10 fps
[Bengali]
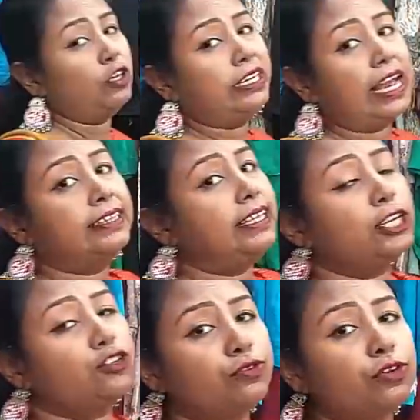ফর্টি
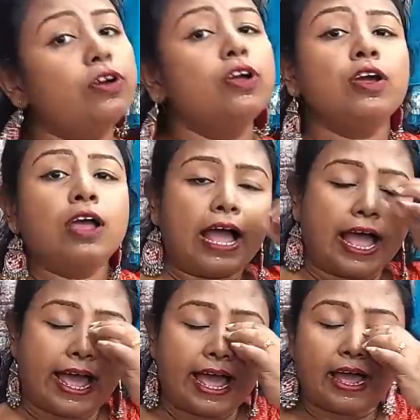থেকে শুরু
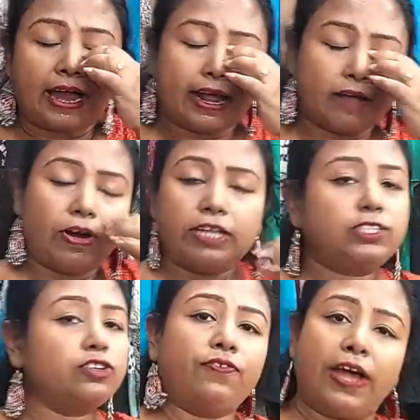ওয়ান
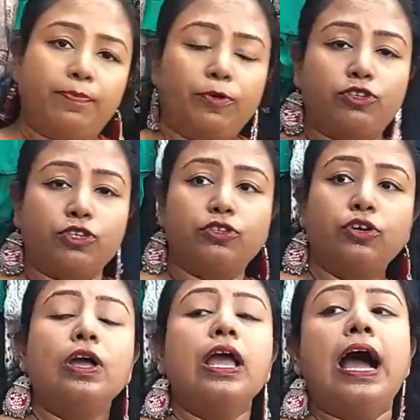জিরো ফাইভ পর্যন্ত
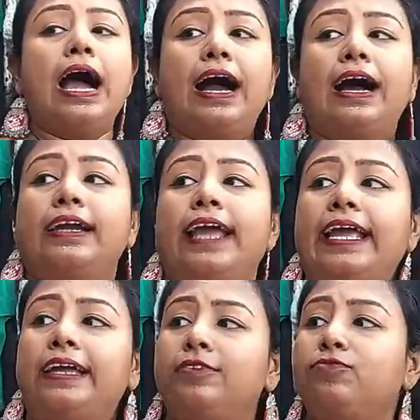আর
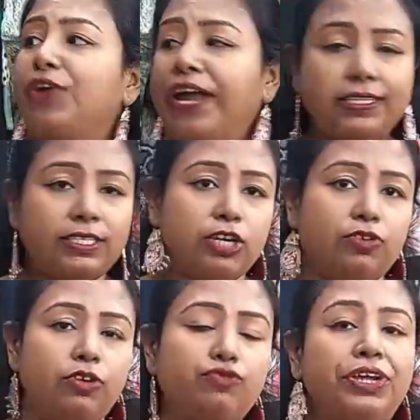এই ড্রেস
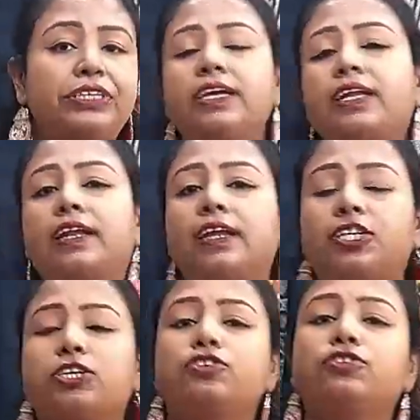যেগুলো ড্রেসের
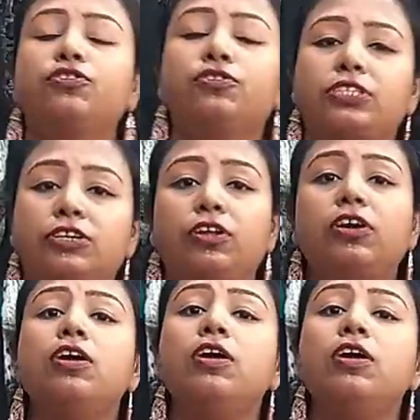কালেকশন কিন্তু হচ্ছে হলো